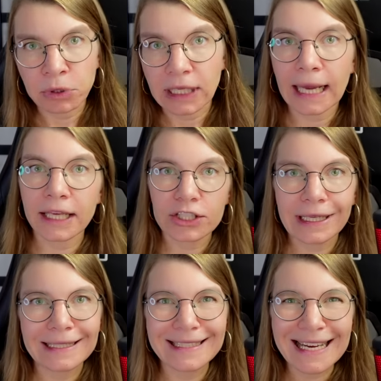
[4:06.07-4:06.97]
было, конечно,
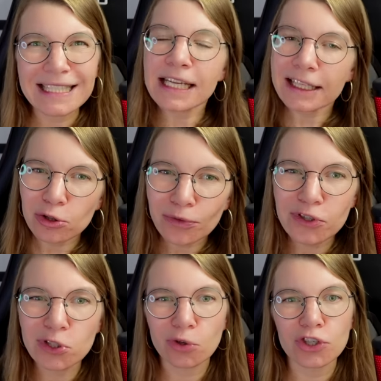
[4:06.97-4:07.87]
интересно, но
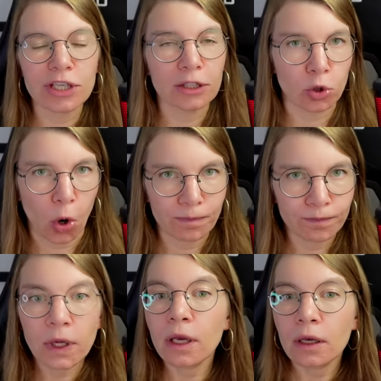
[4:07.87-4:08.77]
все же не то.
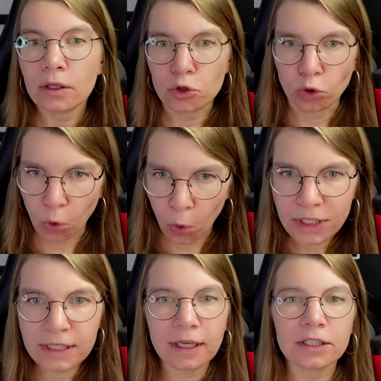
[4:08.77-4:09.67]
С
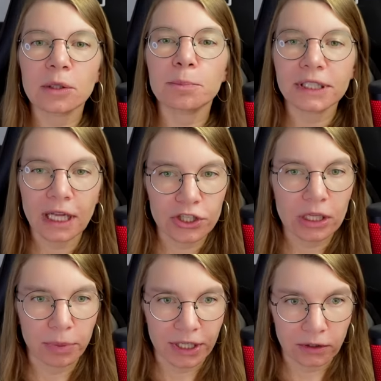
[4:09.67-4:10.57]
другой стороны,
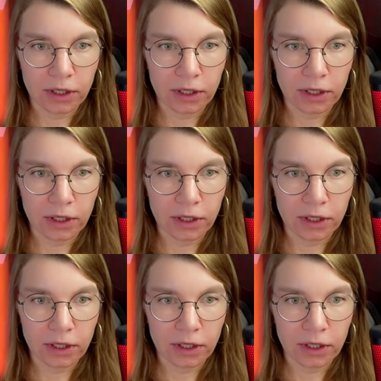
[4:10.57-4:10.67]
продолжал Брил,